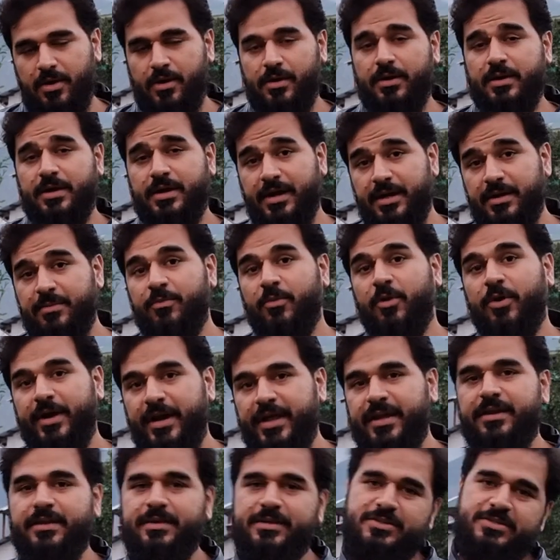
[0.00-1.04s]
और कल
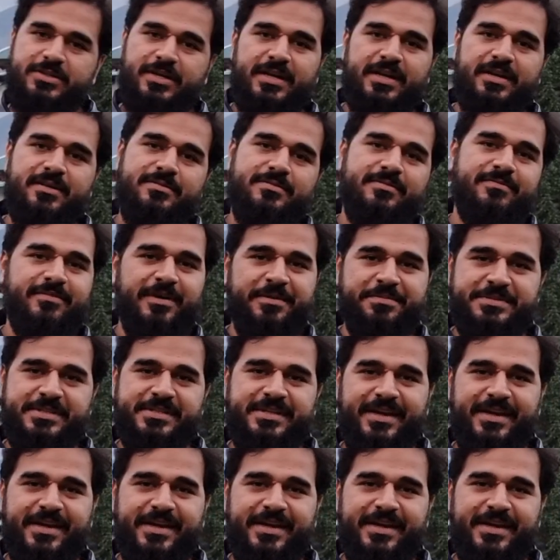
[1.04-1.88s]
मॉर्निंग इन वापसी